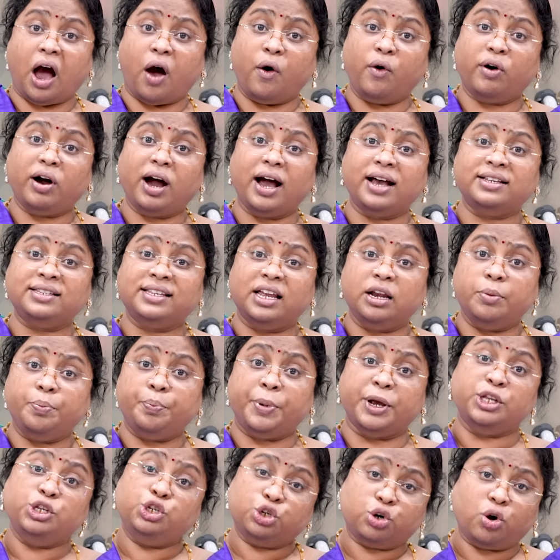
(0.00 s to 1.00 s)
అవకాశాలు
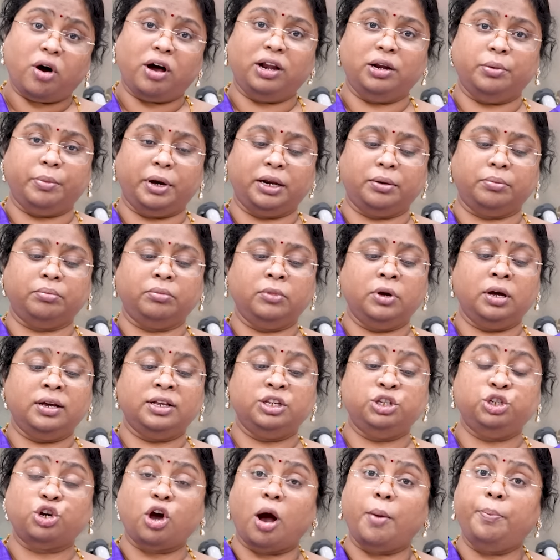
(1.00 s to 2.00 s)
పెంచుకోవాలి మనం
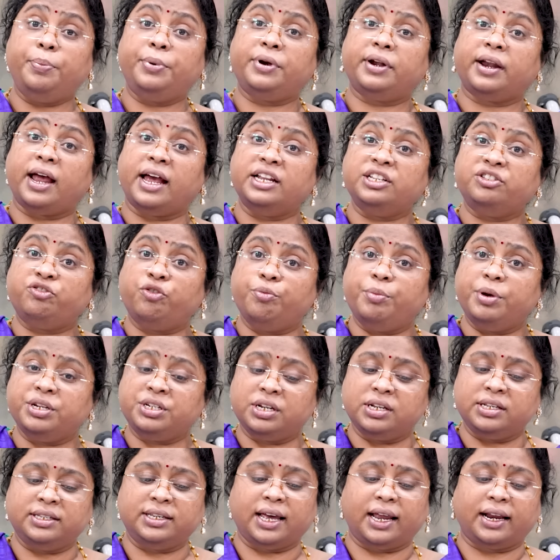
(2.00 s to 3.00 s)
జాబ్
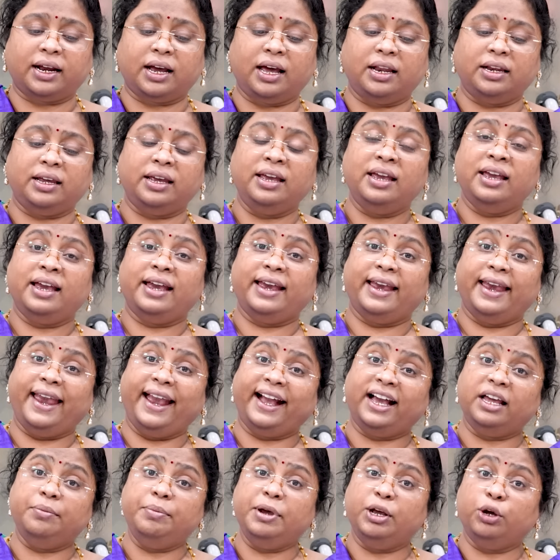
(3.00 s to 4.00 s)
ట్రాన్స్ఫర్మేషన్ జరగాలి
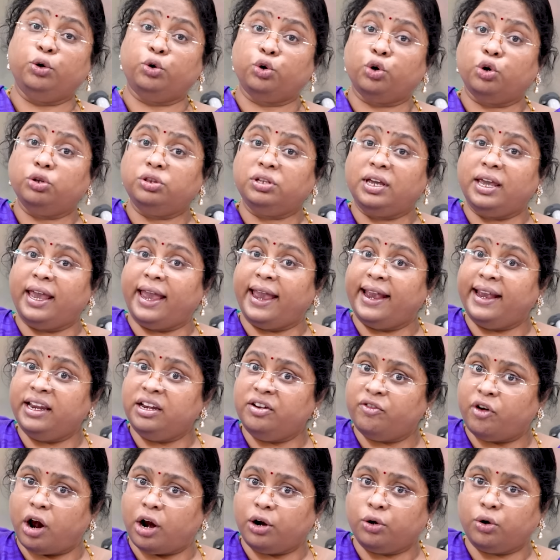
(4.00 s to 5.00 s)
ఎకనమిక్ గ్రోత్కి
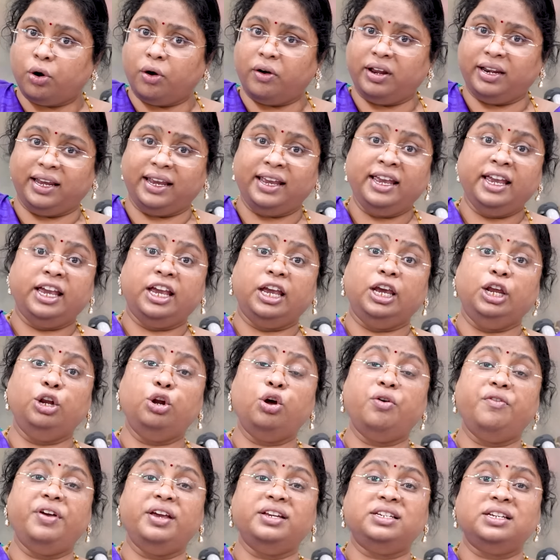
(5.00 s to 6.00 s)
ఏఐని వాడుకోవాలి
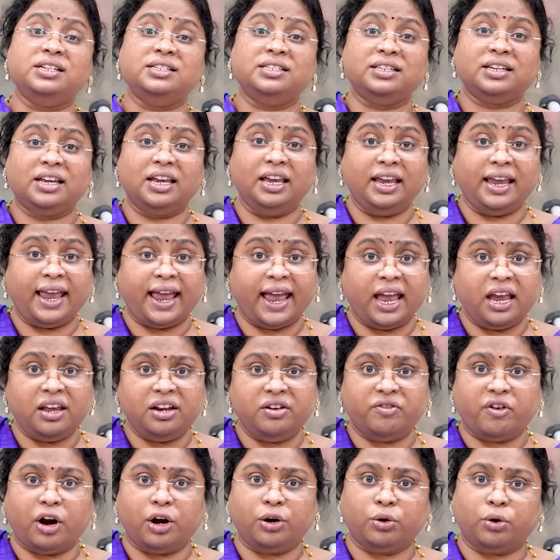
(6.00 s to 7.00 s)
ఇన్నోవేషన్స్కి
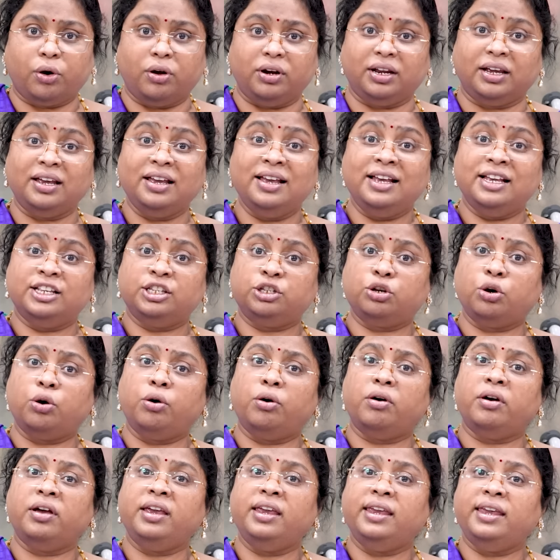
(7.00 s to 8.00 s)
ఏఐని వాడుకోవాలి సో
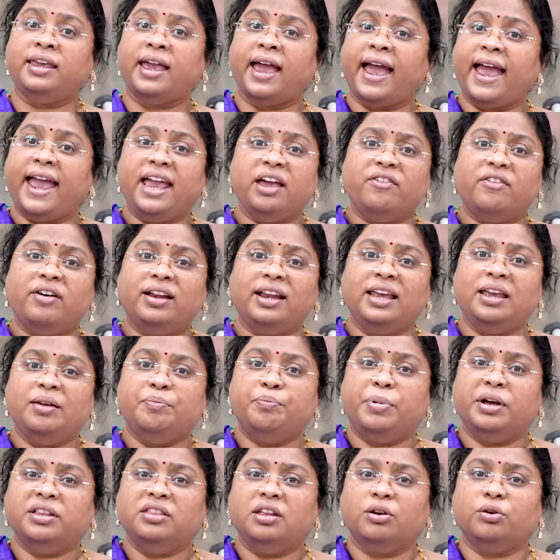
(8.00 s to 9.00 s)
ఏఐ వల్ల
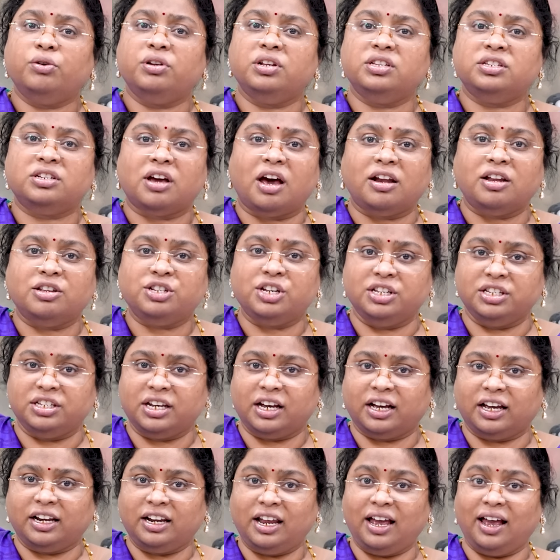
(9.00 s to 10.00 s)
ఇబ్బందుల గురించి
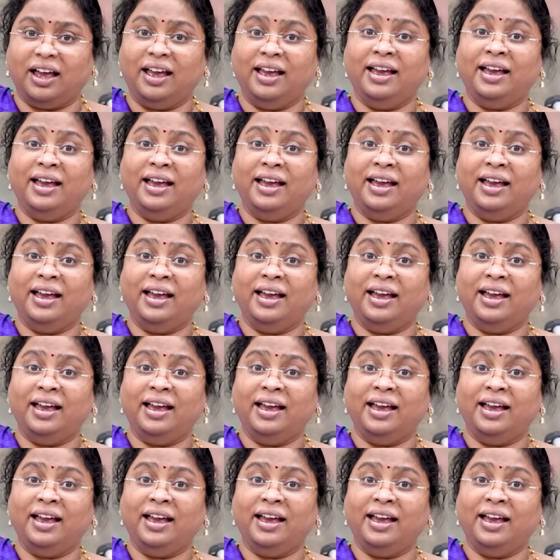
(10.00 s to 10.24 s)
ఆలోచించే కన్నా